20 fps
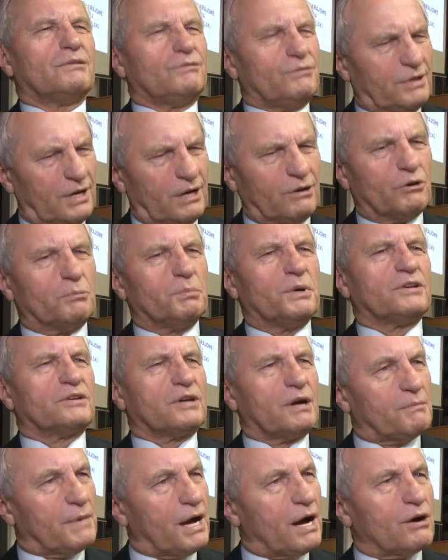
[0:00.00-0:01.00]
Unia
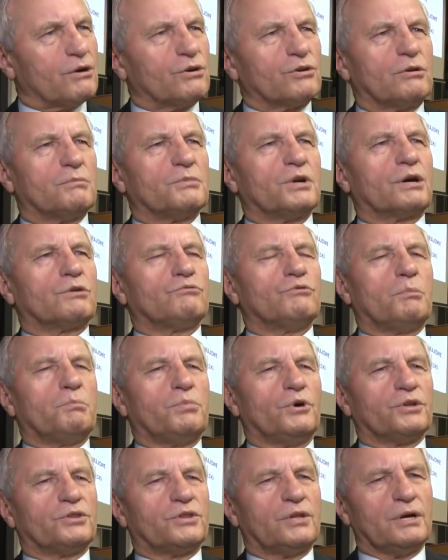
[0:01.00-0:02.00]
Europejska ma ogromne
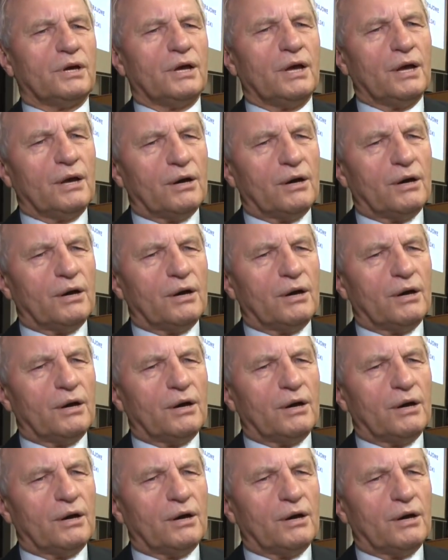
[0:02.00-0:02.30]
kłopoty,